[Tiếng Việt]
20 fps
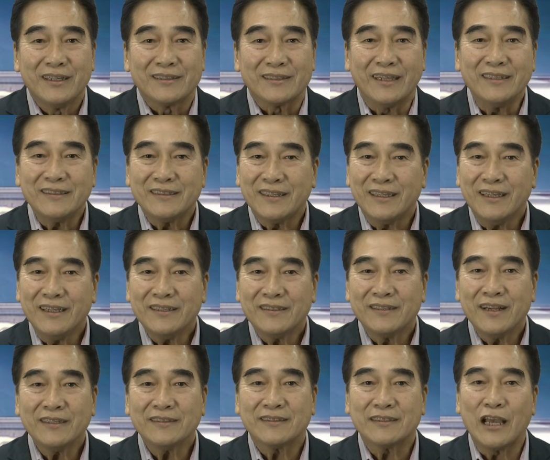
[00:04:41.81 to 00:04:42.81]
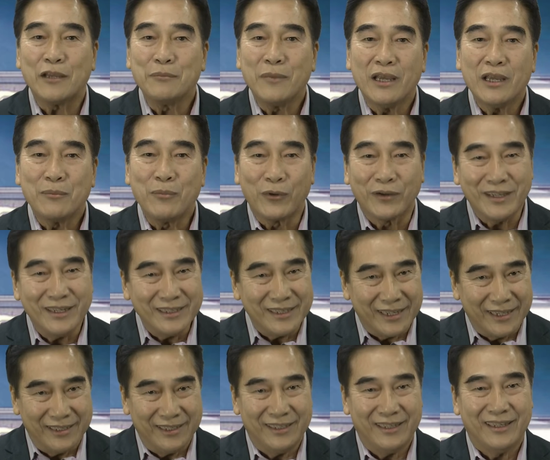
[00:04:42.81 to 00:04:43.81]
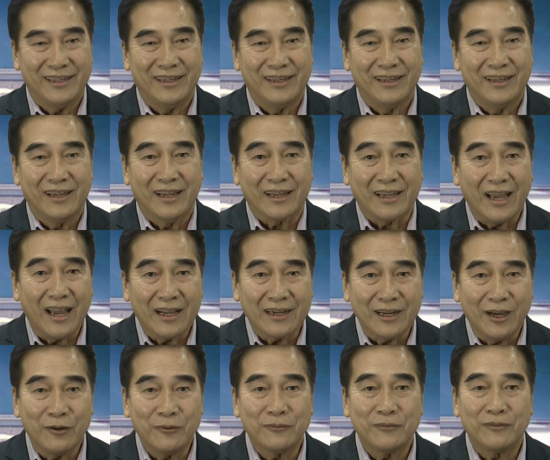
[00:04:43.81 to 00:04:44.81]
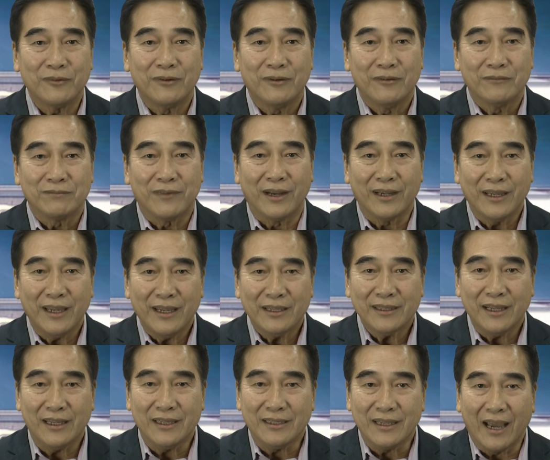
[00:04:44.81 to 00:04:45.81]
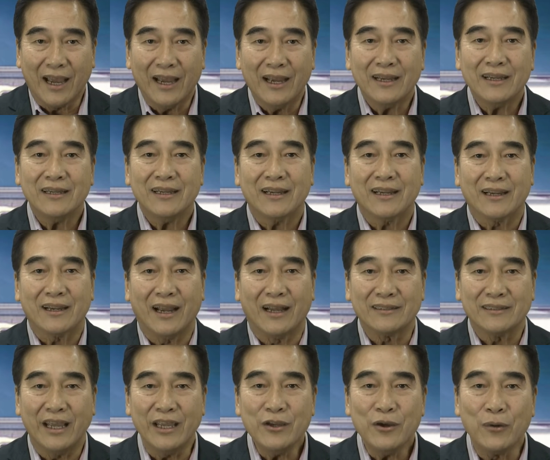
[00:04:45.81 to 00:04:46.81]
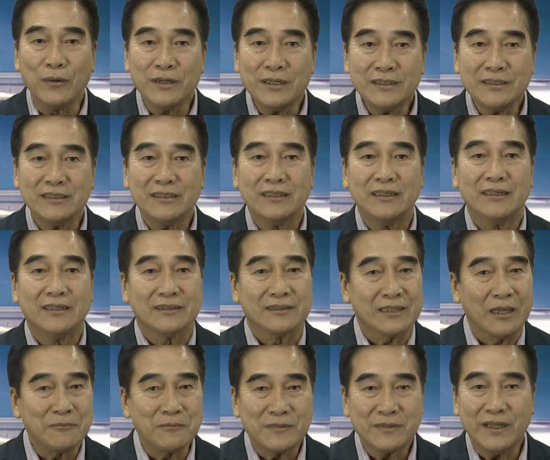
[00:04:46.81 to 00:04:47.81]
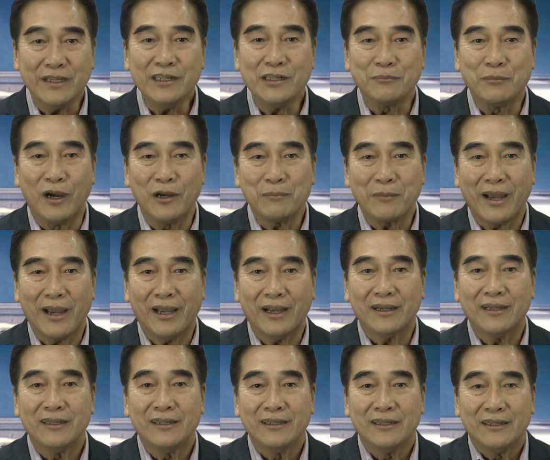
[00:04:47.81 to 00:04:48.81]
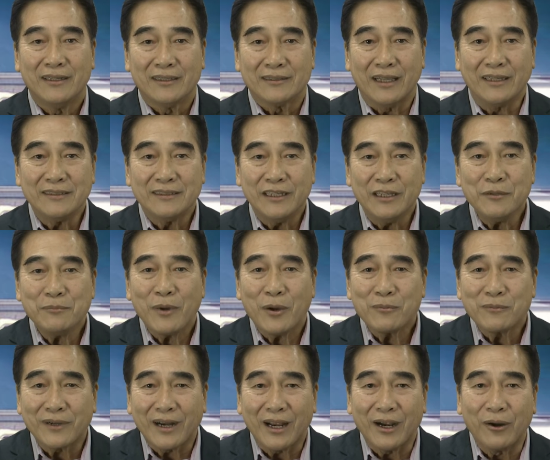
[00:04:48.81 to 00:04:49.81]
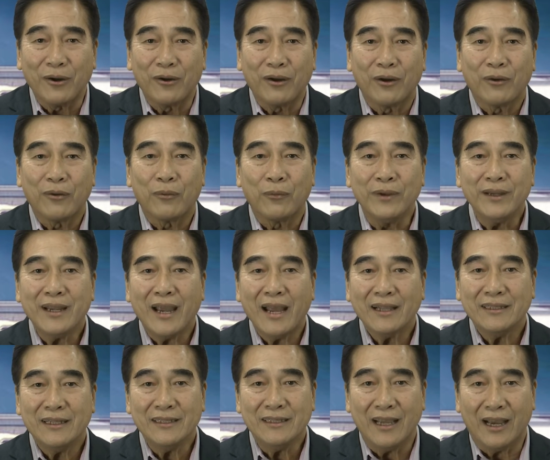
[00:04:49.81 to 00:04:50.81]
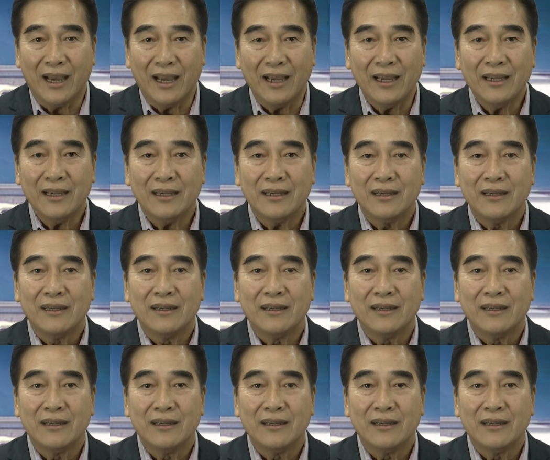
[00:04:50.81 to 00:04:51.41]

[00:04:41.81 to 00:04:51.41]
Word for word: Thánh Trí rất say mê bộ kinh này. Càng đọc và nghe thầy giảng, càng thấy hữu ích, tâm trí được mở mang. Thánh Trí mong rằng quý khán thính giả